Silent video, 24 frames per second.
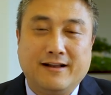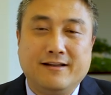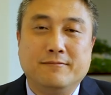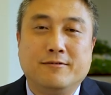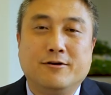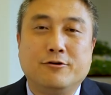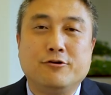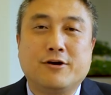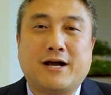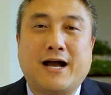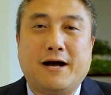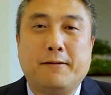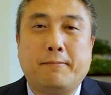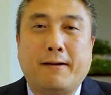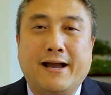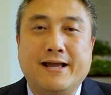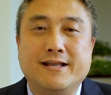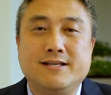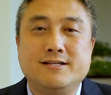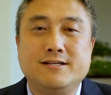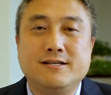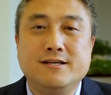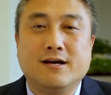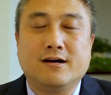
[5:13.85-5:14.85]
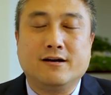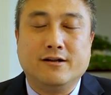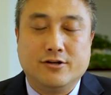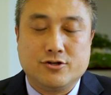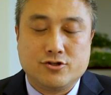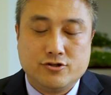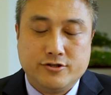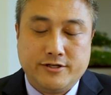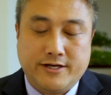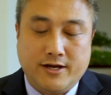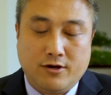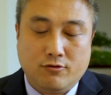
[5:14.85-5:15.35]
那么绿卡排期可能
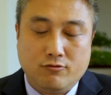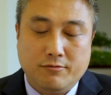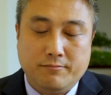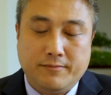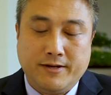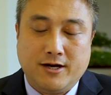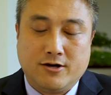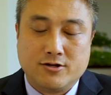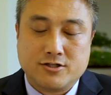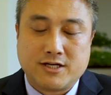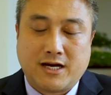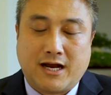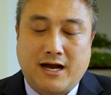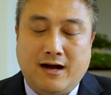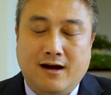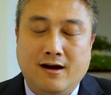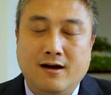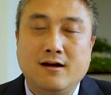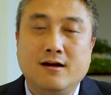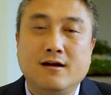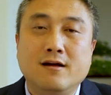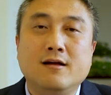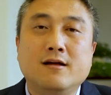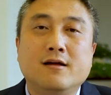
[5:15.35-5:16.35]
时间会比较长，